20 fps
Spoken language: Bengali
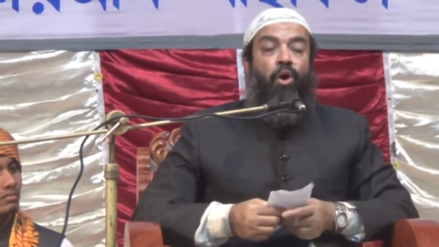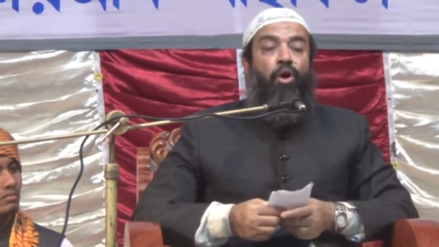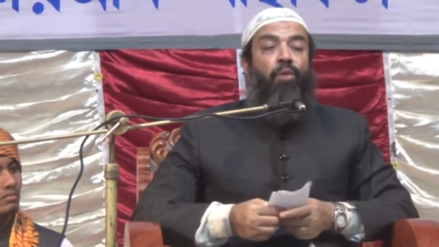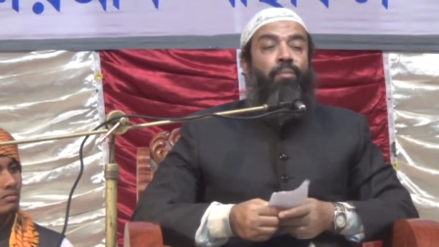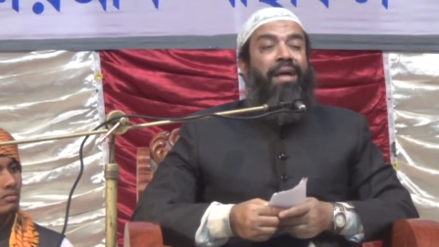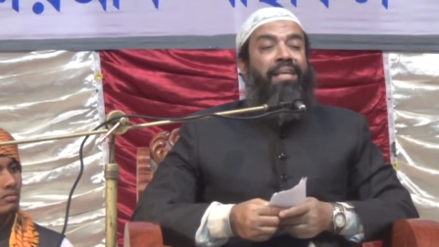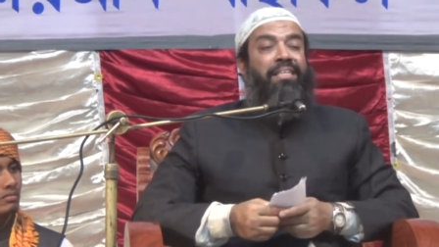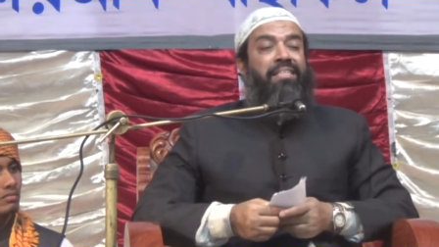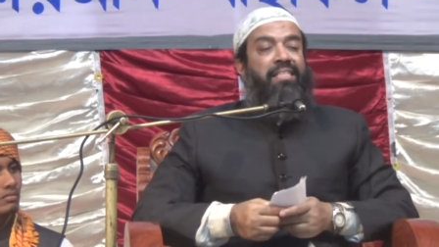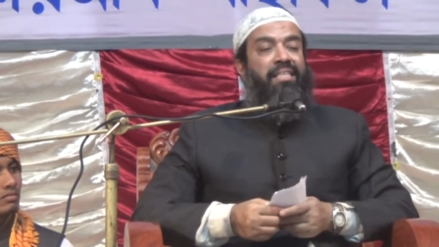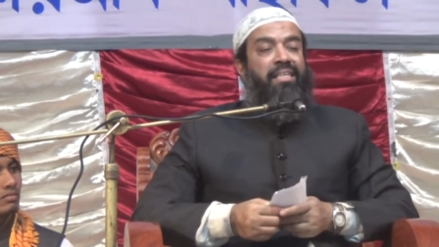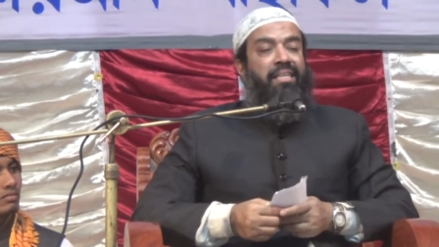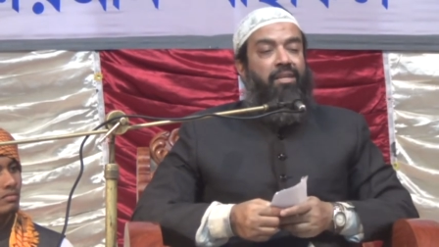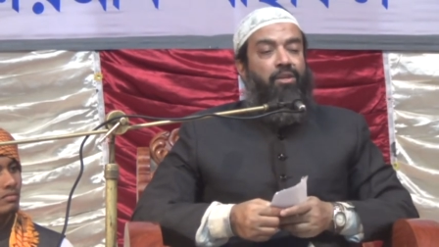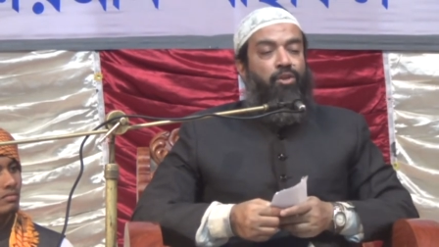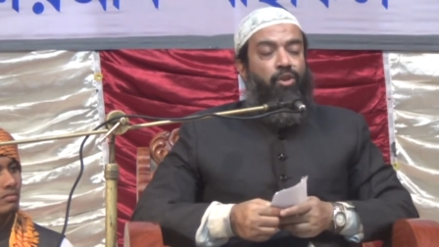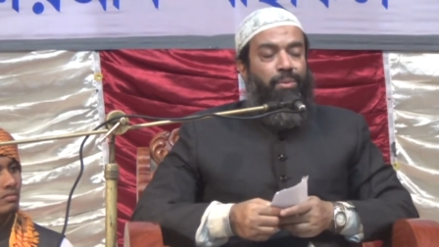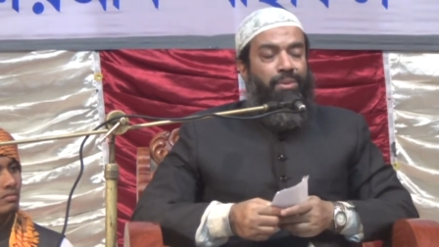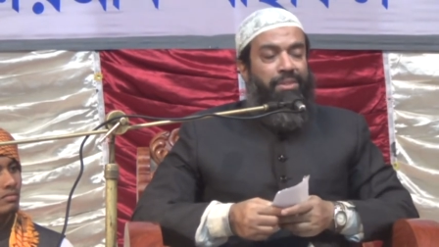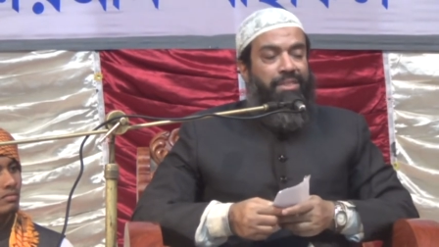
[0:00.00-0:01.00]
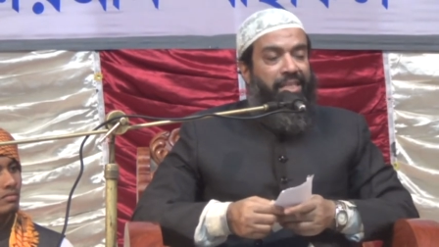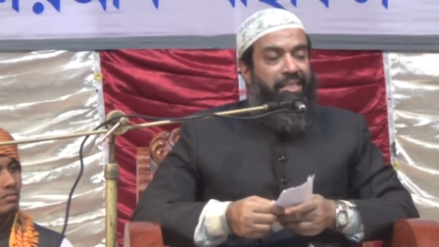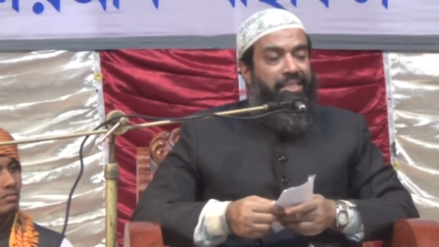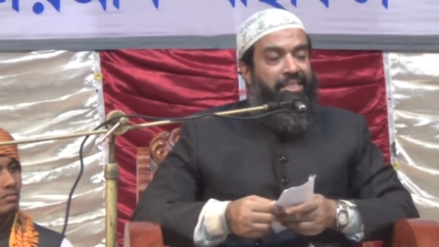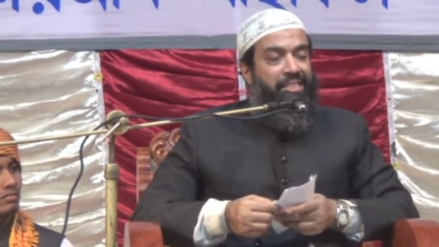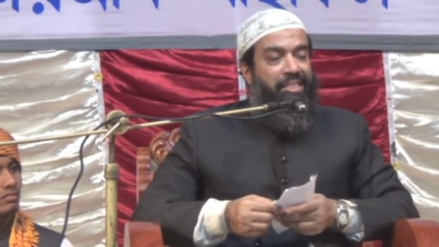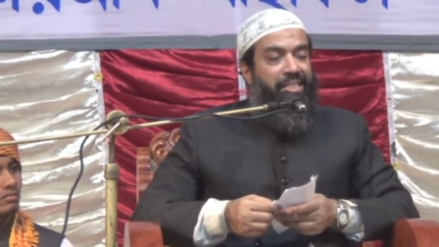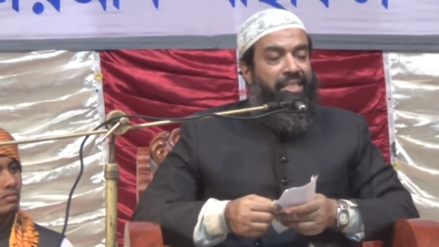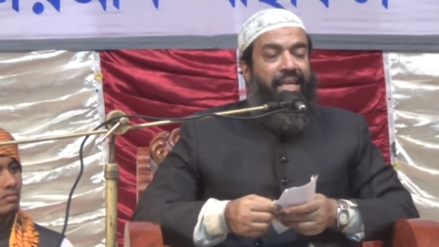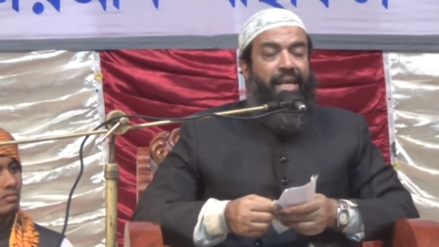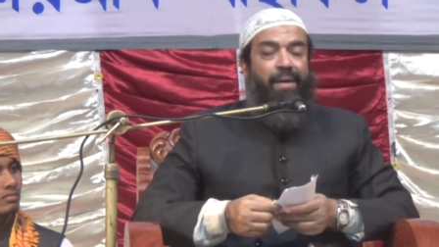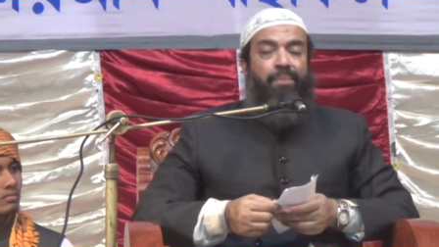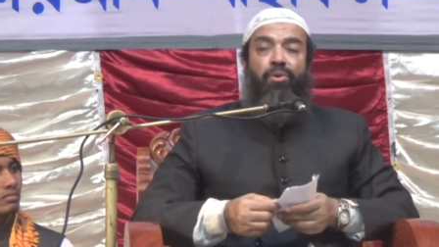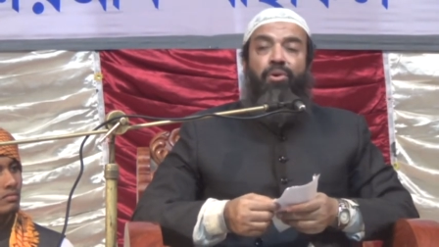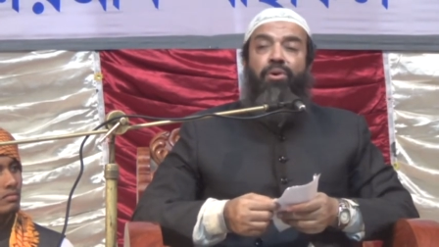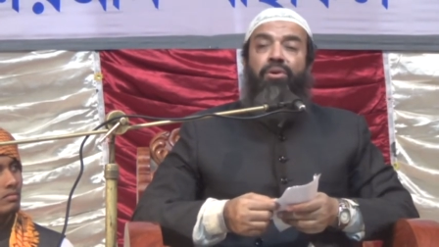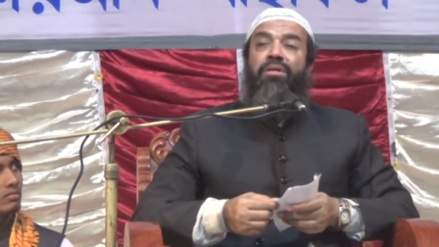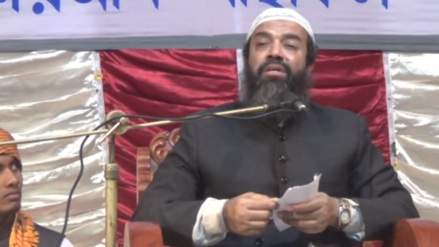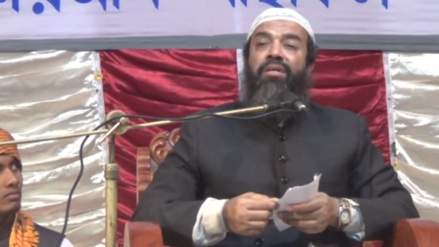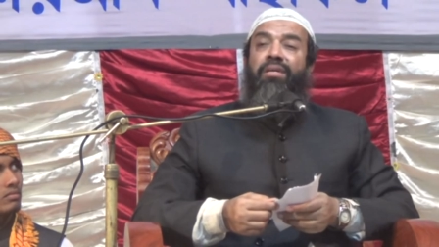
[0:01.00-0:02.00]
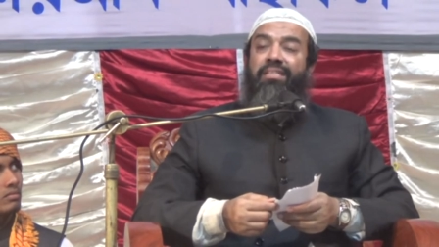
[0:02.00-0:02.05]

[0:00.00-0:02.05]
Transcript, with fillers: বড় ম্যাক্সি নবীজির স্ত্রী এবং